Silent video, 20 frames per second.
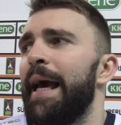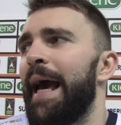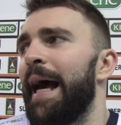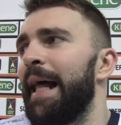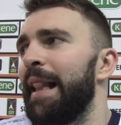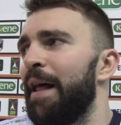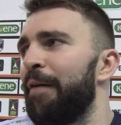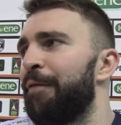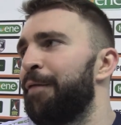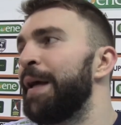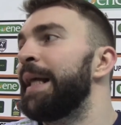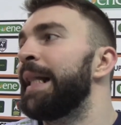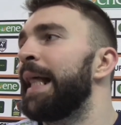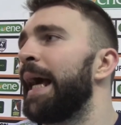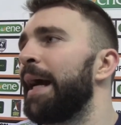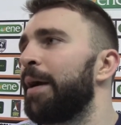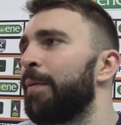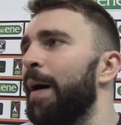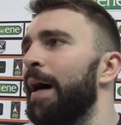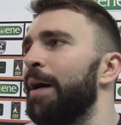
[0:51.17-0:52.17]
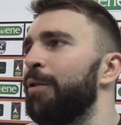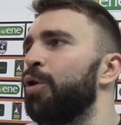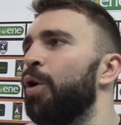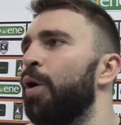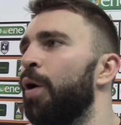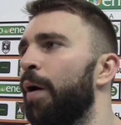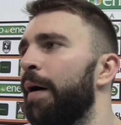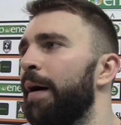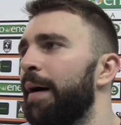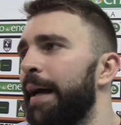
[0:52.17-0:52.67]
e alla fine
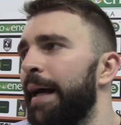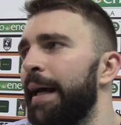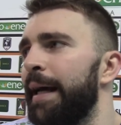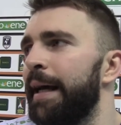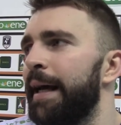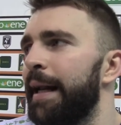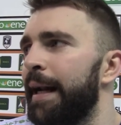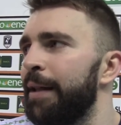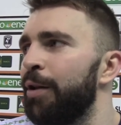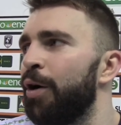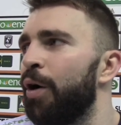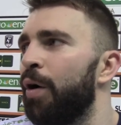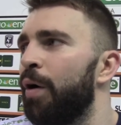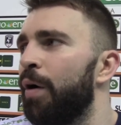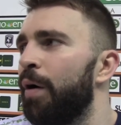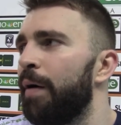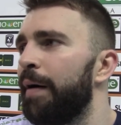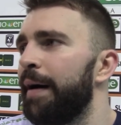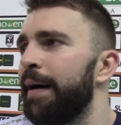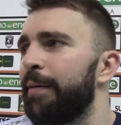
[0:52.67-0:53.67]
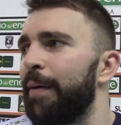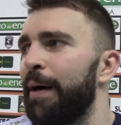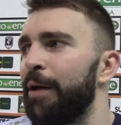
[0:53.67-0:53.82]
quando erano,